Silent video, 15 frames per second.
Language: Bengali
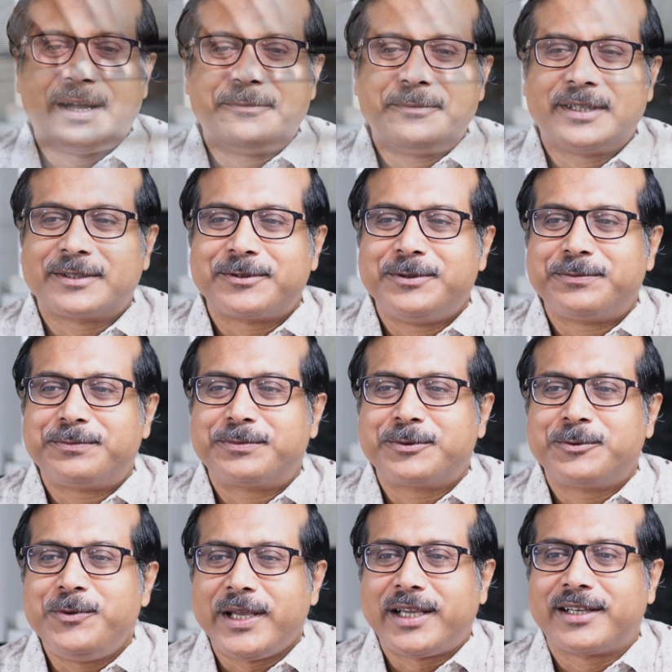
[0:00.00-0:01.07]
আমরা খুব
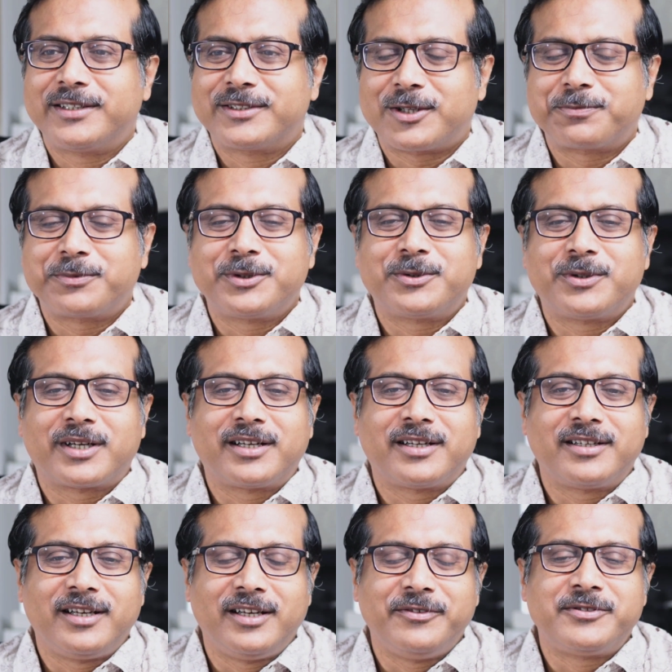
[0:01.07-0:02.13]
কুইক সব কিছুর একটা
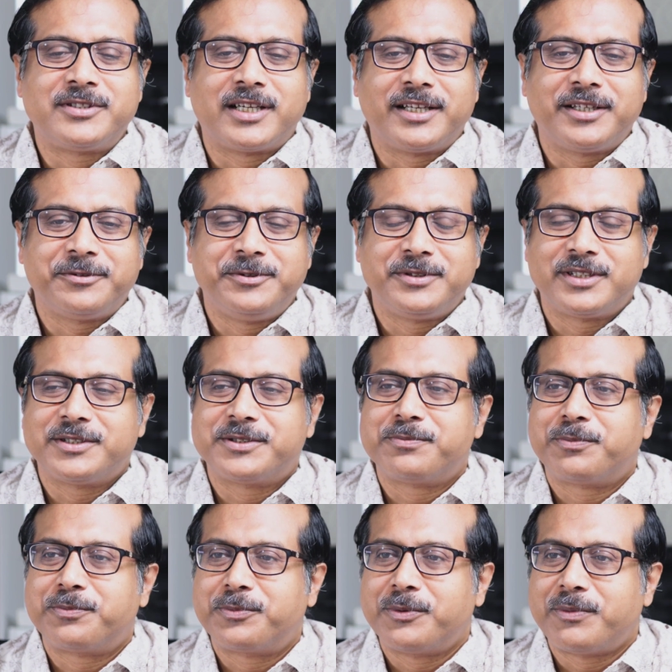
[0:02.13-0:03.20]
রিলিফ চাই হুইচ ইজ
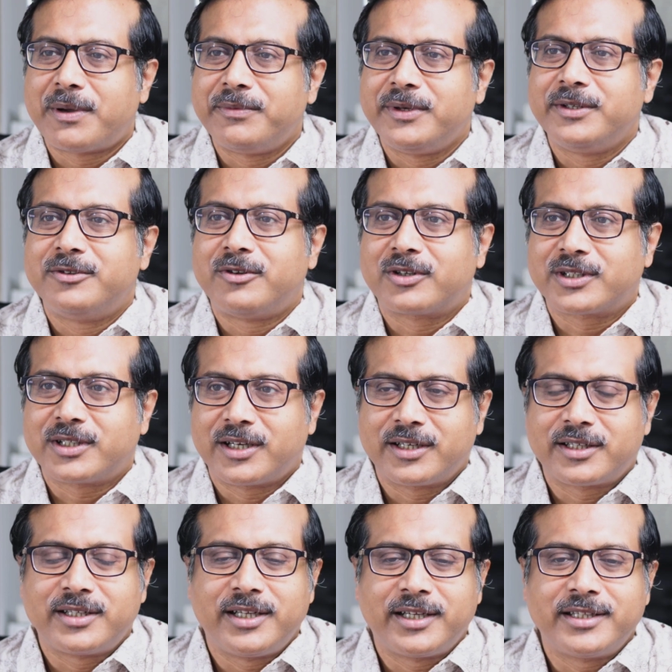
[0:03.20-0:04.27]
প্রবাবলি নট
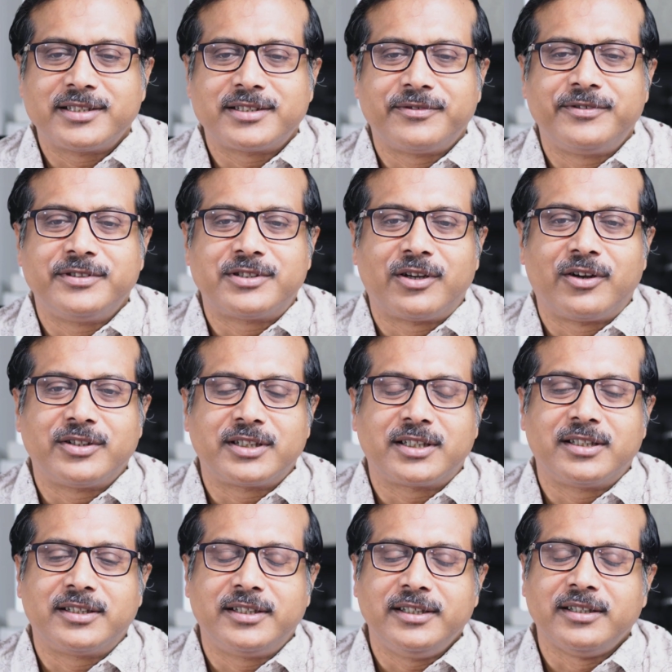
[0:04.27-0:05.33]
কারেক্ট এগেনস্ট দ্য
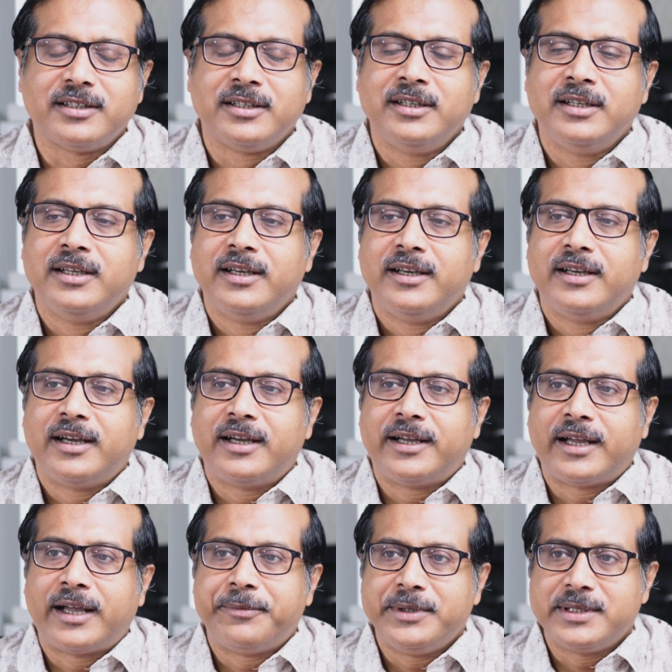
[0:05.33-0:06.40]
ফিজিওলজিক্যাল থিং
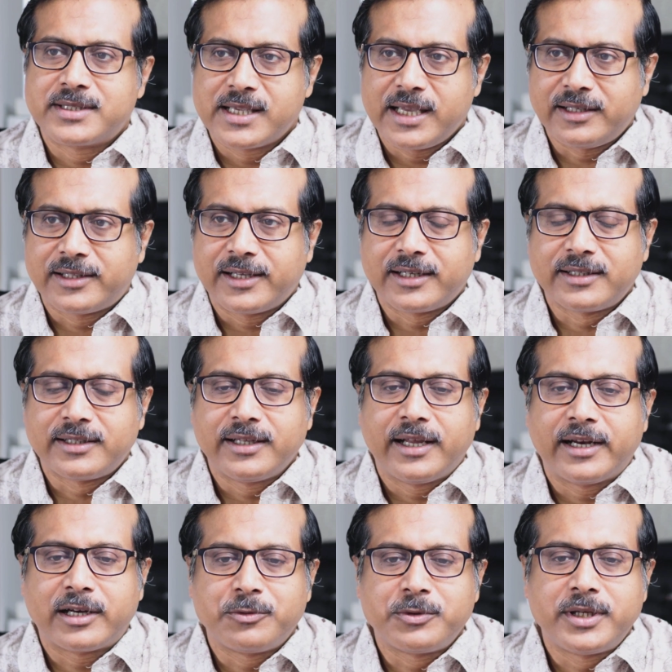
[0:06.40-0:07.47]
হ্যাভিং সেড দ্যাট
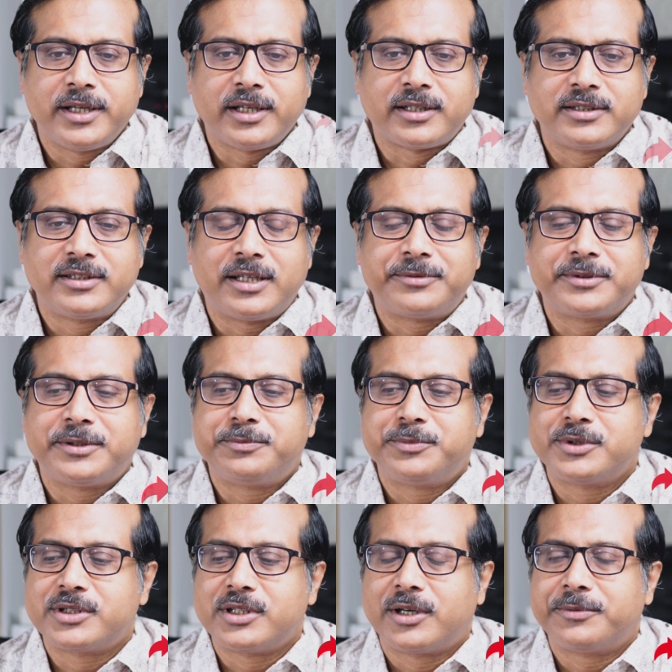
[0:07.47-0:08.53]
এটাও ঠিক যে আমাদের
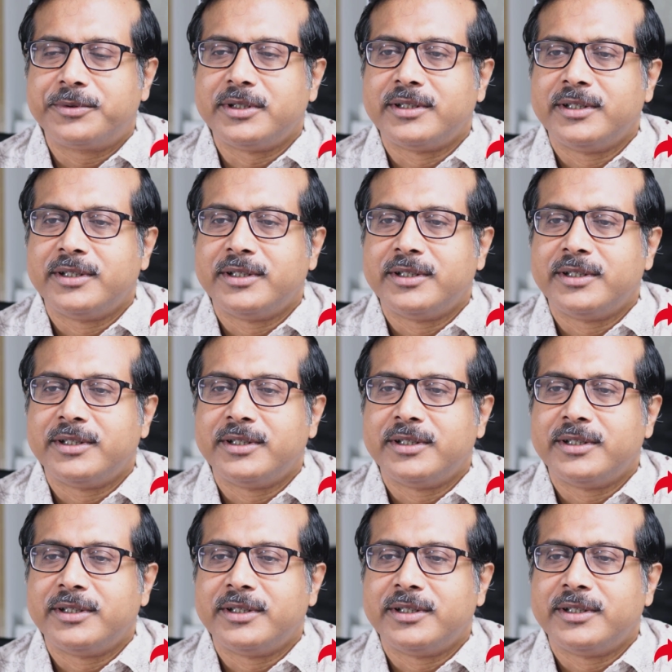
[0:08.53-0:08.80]
বুঝতে হবে